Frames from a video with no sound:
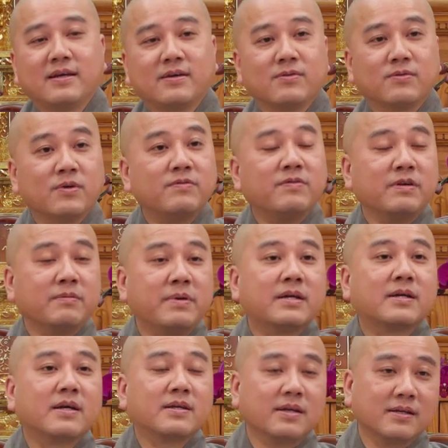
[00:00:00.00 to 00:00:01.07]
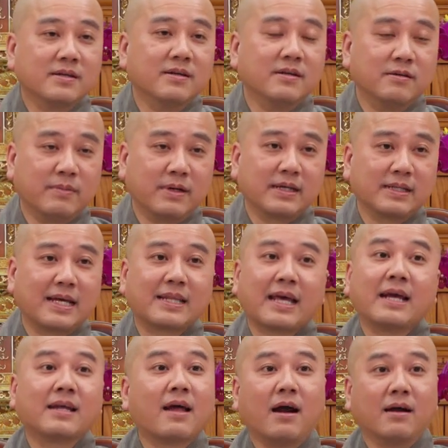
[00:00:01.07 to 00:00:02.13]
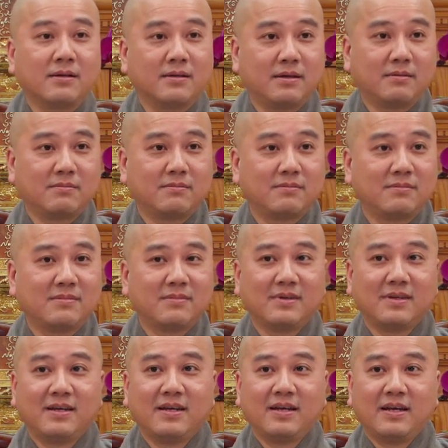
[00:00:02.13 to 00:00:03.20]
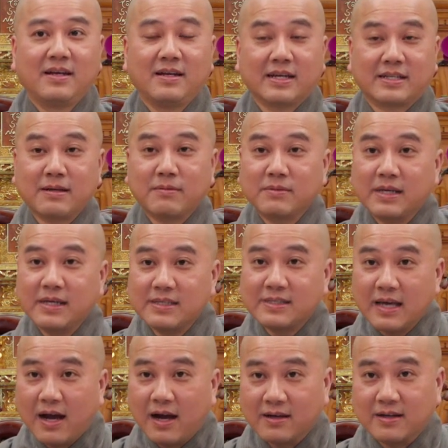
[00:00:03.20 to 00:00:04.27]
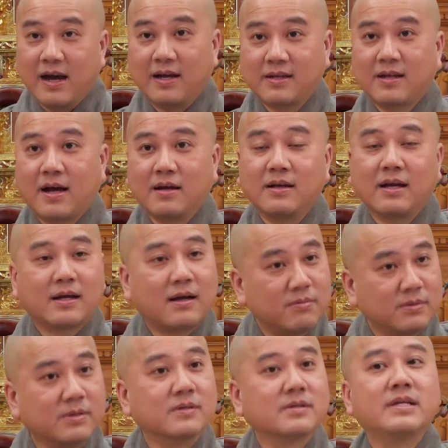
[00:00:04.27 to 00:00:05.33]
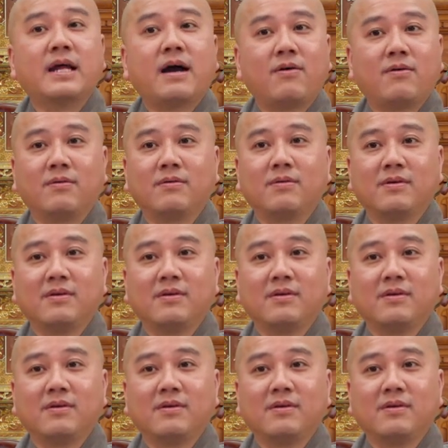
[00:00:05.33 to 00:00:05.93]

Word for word: Quý vị biết á, những người mà người ta thay thận á, là trong khi chờ đợi thận là không được đi đâu.